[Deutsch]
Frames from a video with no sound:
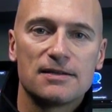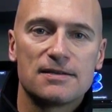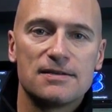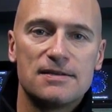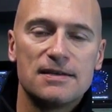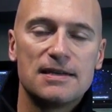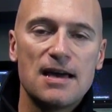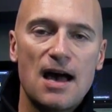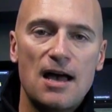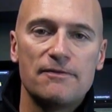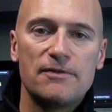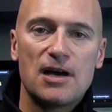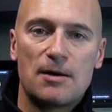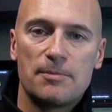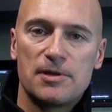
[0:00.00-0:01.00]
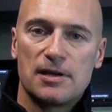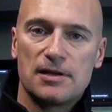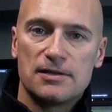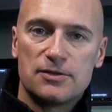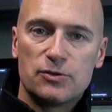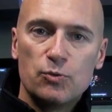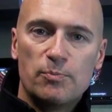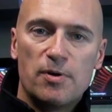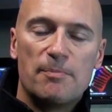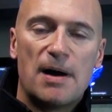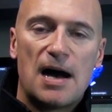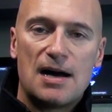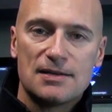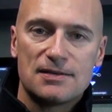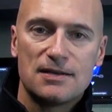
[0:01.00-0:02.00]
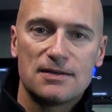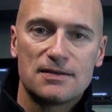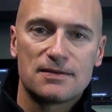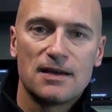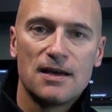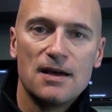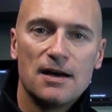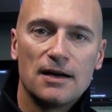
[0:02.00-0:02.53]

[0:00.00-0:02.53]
Das ist egal, wir haben hier eine super Basis,